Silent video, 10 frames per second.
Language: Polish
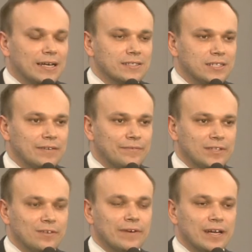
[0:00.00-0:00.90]

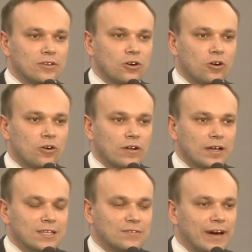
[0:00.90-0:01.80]
zlikwidowano
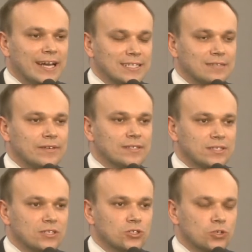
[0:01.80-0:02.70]
dwa razy
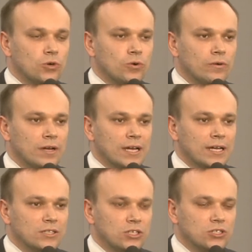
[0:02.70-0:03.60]
więcej szkół
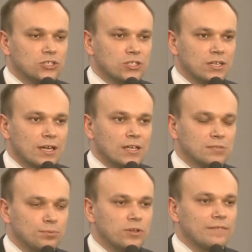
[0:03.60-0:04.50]
niż
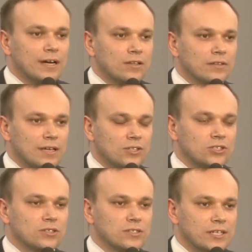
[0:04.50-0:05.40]
zbudowano na
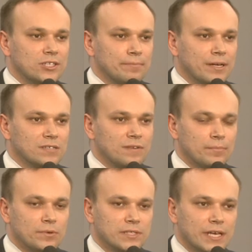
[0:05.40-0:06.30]
tysiąclecie państwa
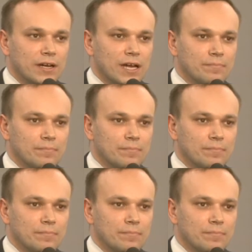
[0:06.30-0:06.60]
polskiego.